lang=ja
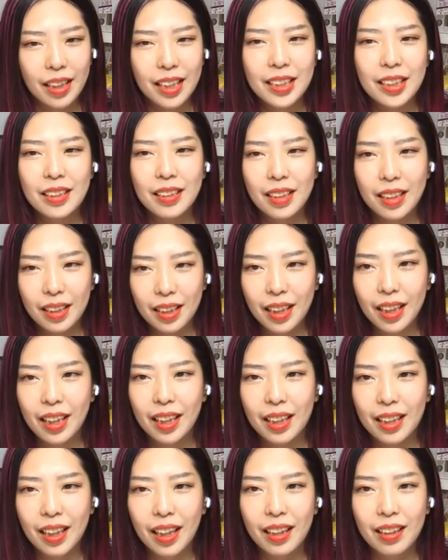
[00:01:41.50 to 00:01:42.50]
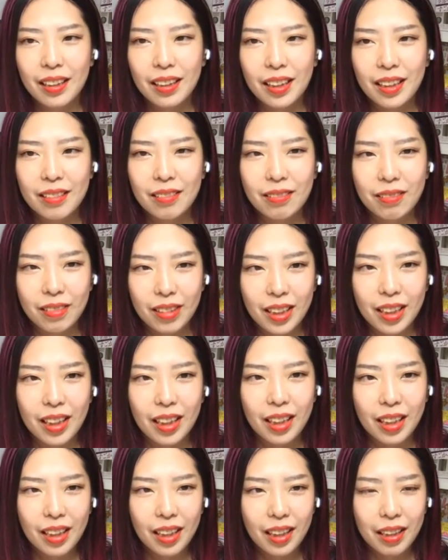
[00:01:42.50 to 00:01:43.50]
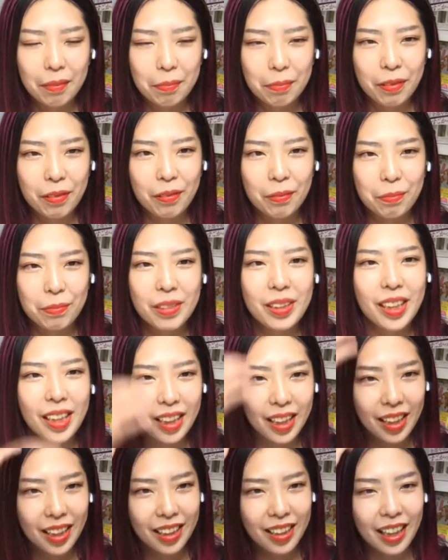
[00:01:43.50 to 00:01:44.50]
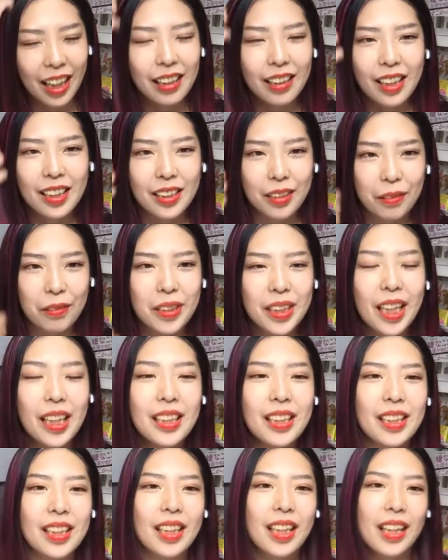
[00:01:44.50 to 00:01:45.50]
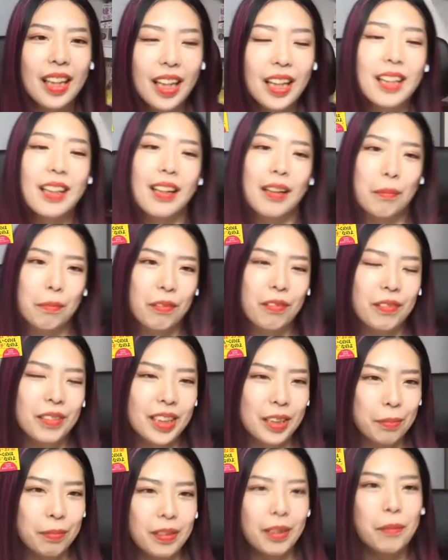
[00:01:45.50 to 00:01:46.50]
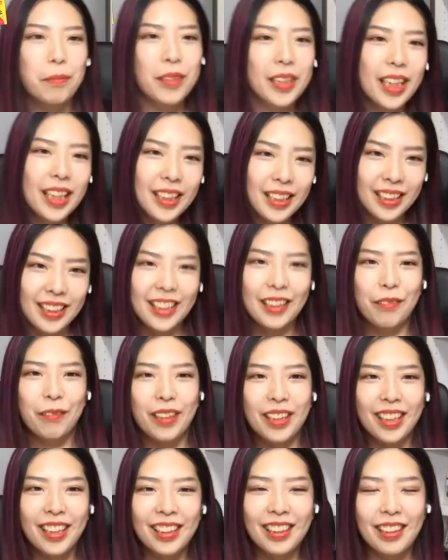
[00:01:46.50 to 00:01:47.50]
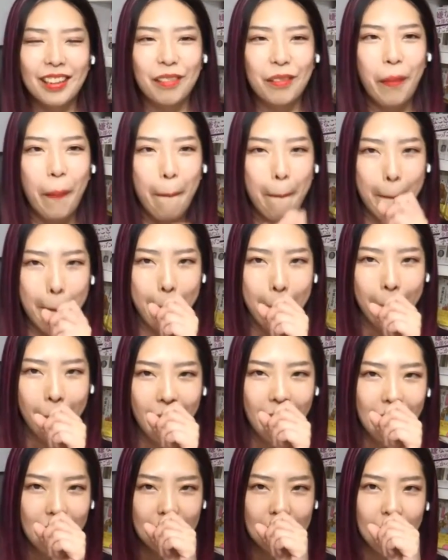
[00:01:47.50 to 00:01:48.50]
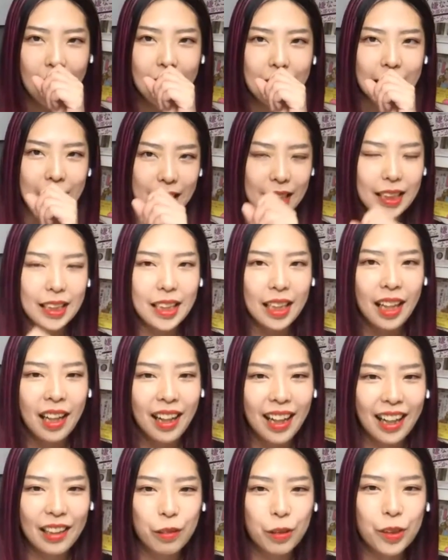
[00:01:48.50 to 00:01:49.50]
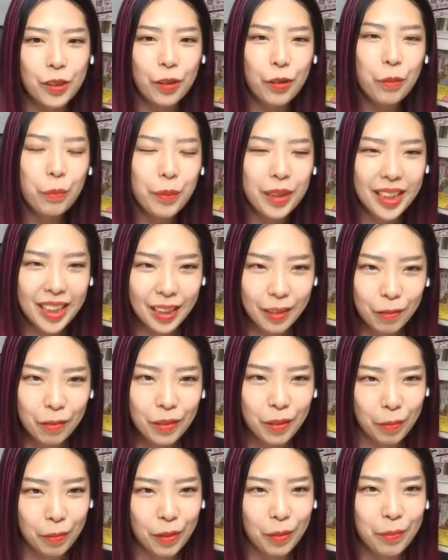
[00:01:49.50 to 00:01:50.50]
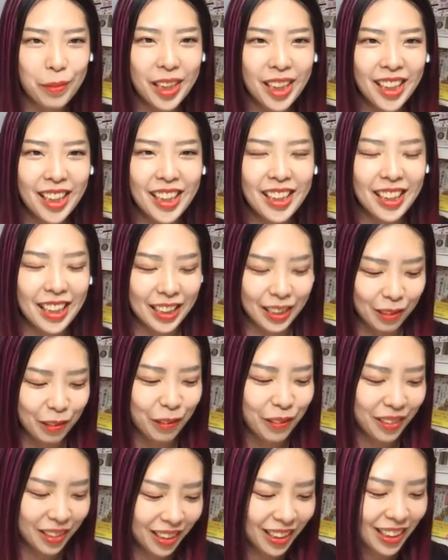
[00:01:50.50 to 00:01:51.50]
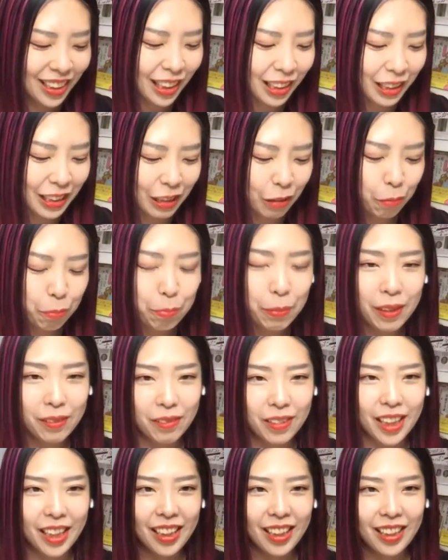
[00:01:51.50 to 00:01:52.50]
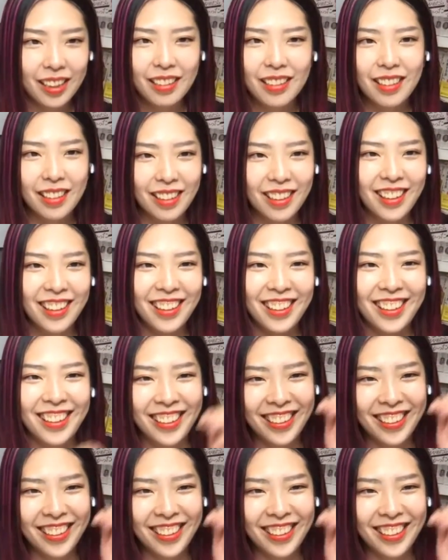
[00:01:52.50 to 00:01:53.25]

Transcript: について考えるのが、もう無理なんですよ。センスがないからも自分でもセンスないの分かってんの。うん。ないし、あの、それを磨こうとも思わないんですよ。うん。だってショッピング嫌いだから。